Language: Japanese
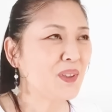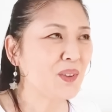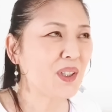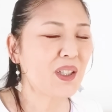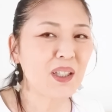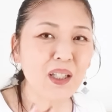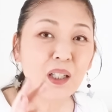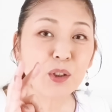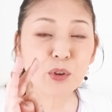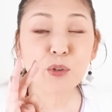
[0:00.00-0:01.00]
それか
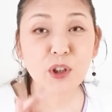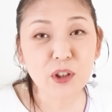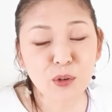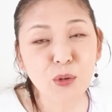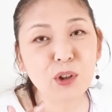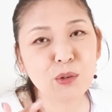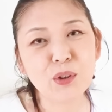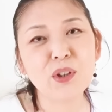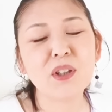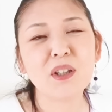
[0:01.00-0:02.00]
らそれを実行に
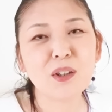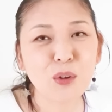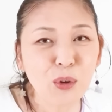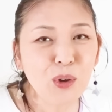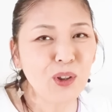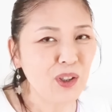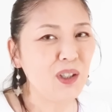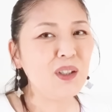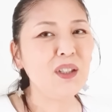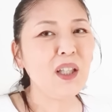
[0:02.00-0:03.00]
移した人、
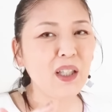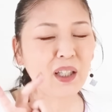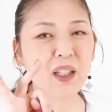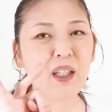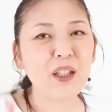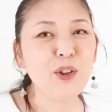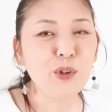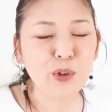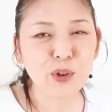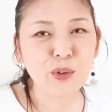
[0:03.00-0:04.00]
で、
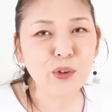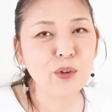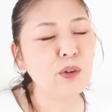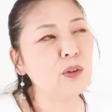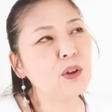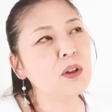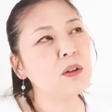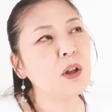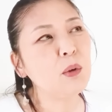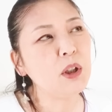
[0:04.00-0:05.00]
流通ルートに乗せ
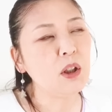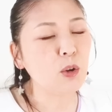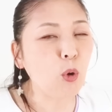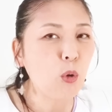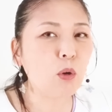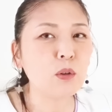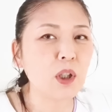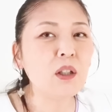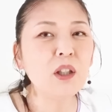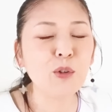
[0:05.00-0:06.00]
るために広告
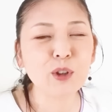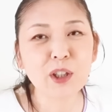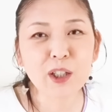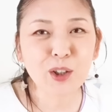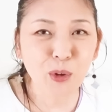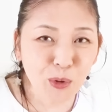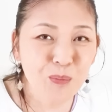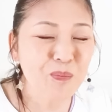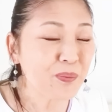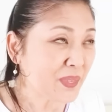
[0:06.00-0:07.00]
宣伝をした
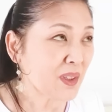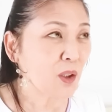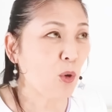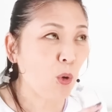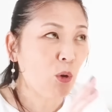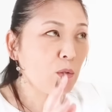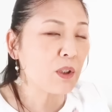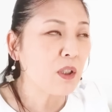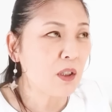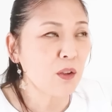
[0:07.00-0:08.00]
人、広告
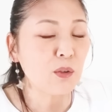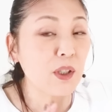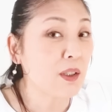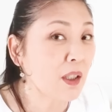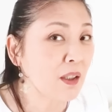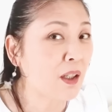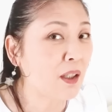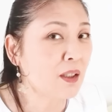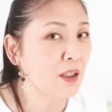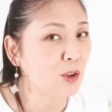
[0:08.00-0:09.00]
宣伝のデザイン
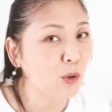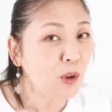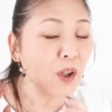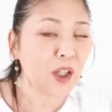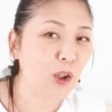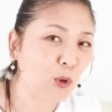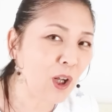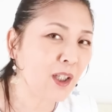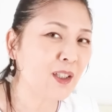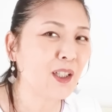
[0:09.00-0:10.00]
書いた人、絵を
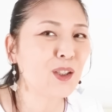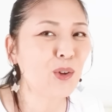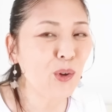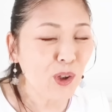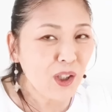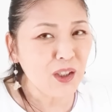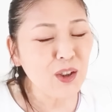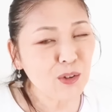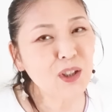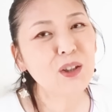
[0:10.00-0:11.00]
描いた人、
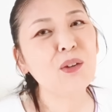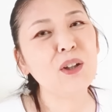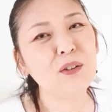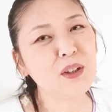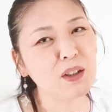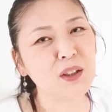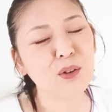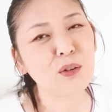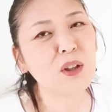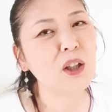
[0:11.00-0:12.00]
いろんな人がいる。写
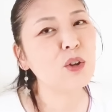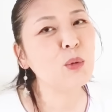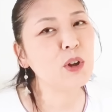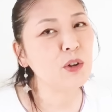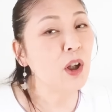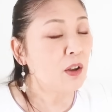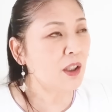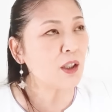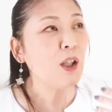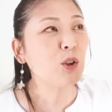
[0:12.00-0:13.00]
真撮った人もいる。
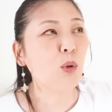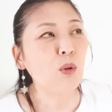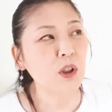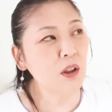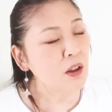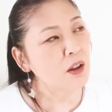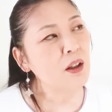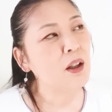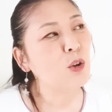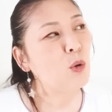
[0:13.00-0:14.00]
で、そこに、
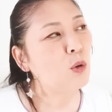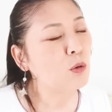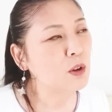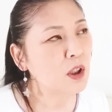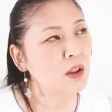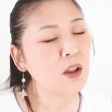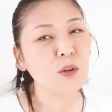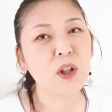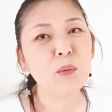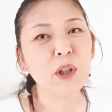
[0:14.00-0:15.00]
えー、広告宣伝
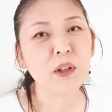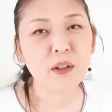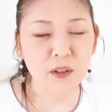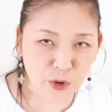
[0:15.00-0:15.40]
のために